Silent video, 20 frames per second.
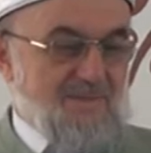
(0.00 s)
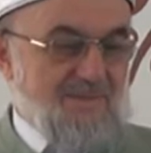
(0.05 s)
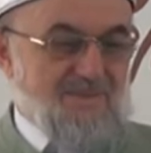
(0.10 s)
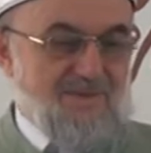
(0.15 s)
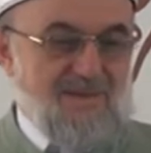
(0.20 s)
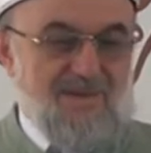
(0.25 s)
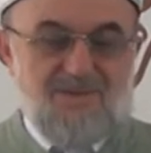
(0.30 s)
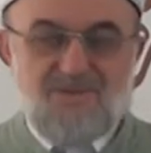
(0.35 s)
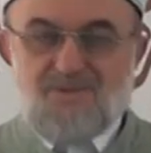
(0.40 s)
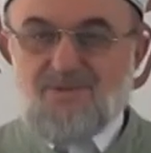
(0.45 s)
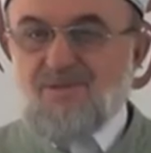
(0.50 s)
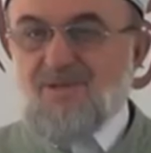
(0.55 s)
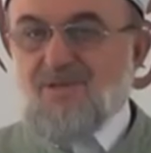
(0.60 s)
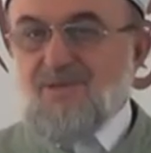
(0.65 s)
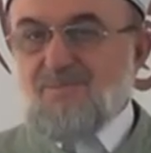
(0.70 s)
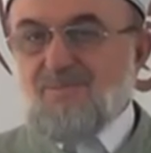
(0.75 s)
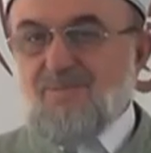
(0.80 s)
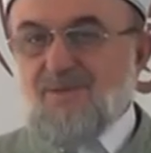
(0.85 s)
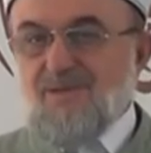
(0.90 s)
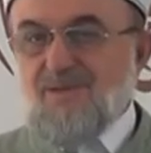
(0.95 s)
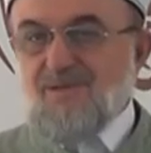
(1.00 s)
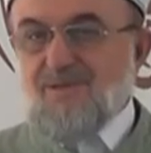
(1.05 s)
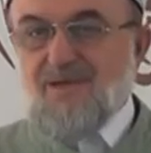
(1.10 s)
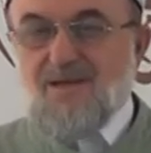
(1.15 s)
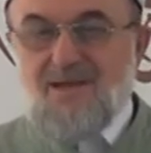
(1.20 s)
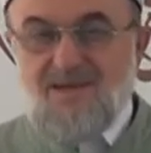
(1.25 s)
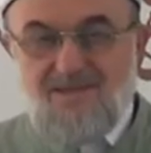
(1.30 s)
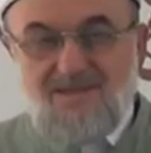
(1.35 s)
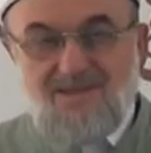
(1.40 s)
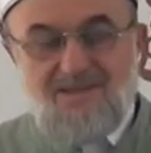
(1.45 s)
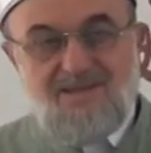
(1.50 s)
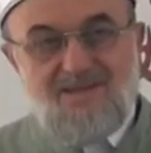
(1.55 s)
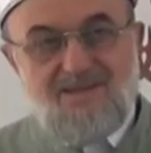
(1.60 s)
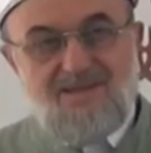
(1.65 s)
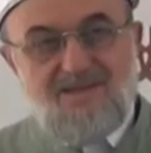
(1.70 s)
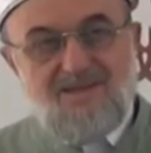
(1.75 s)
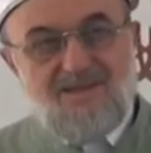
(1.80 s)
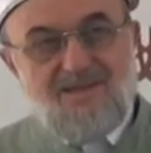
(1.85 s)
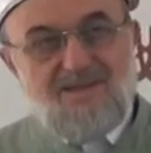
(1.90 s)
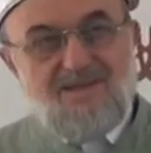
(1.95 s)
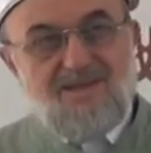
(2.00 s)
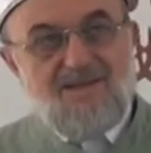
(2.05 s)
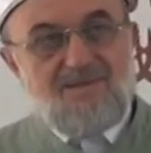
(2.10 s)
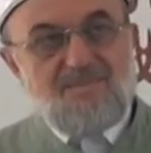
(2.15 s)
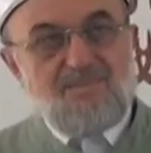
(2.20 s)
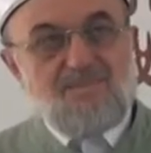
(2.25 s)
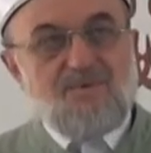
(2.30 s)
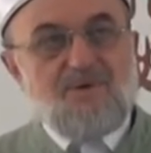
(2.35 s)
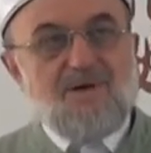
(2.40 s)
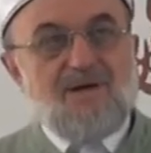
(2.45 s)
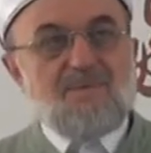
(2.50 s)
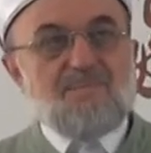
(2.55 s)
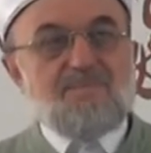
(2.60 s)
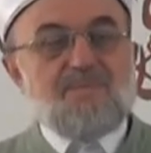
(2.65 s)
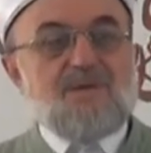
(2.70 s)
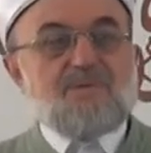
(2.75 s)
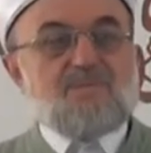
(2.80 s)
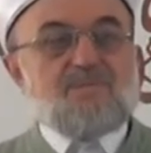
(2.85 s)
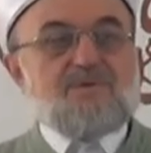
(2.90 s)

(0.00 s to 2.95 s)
bir fark gözetmeyiz. Yani Muhammed